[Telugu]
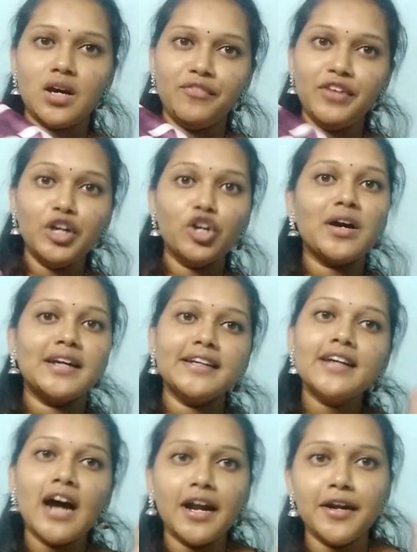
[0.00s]
విండో
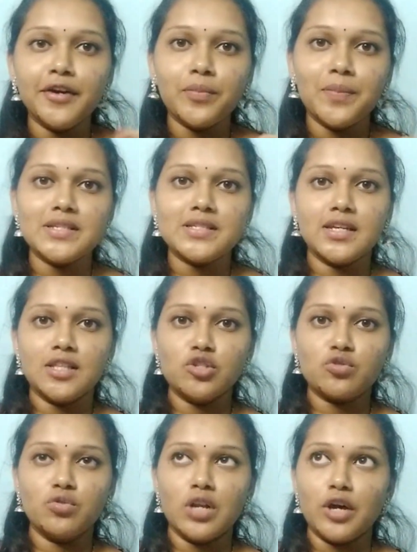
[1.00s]
కటన్ హండ్రెడ్ రూపీస్కి
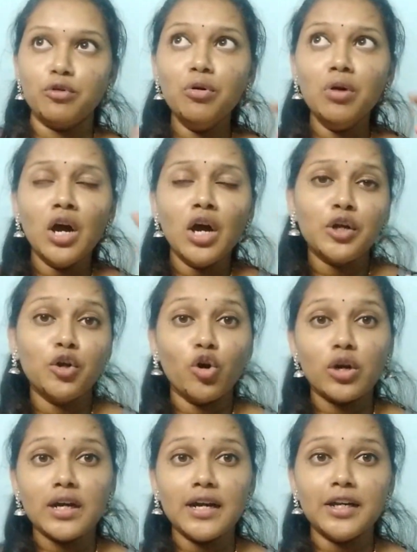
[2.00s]
తీసుకున్నాను
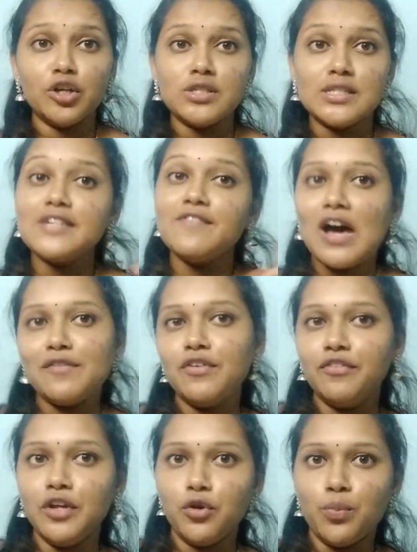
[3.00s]
డోర్ కర్టెన్ వచ్చేసి వన్
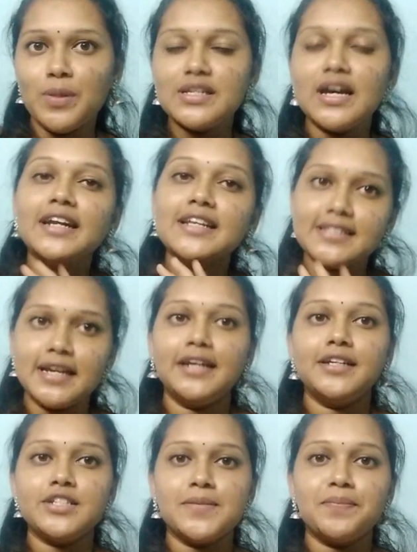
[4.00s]
ఫిఫ్టీ రూపీస్ అంటే
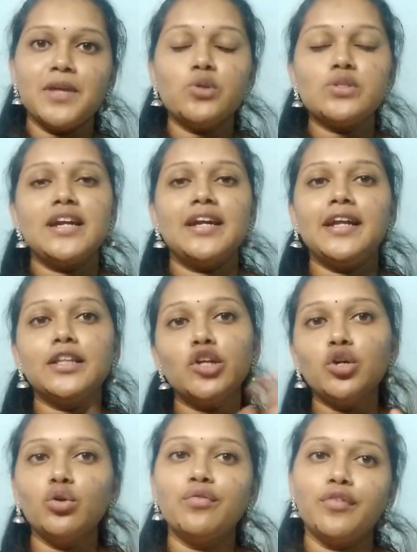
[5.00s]
సెట్ చెప్తున్నాను సెట్ అయితే
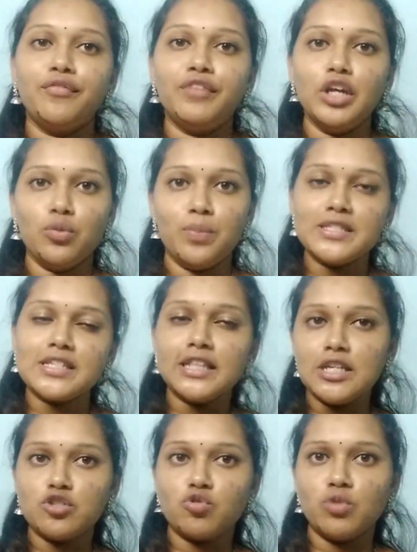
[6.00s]
టూ ఫిఫ్టీ రూపీస్కి
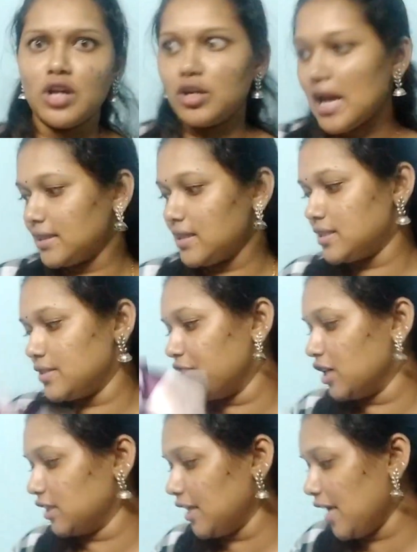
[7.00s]
తీసుకున్నాను నాకు తెలిసి
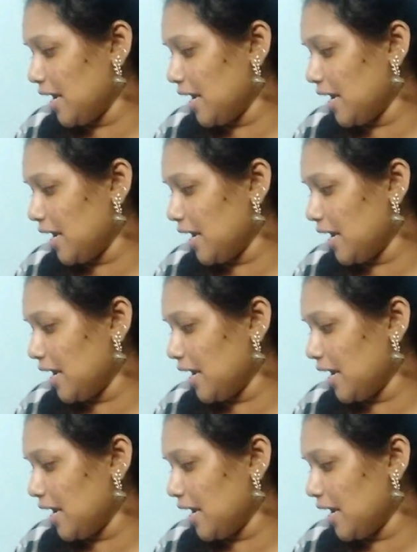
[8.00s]
బర్త్ అని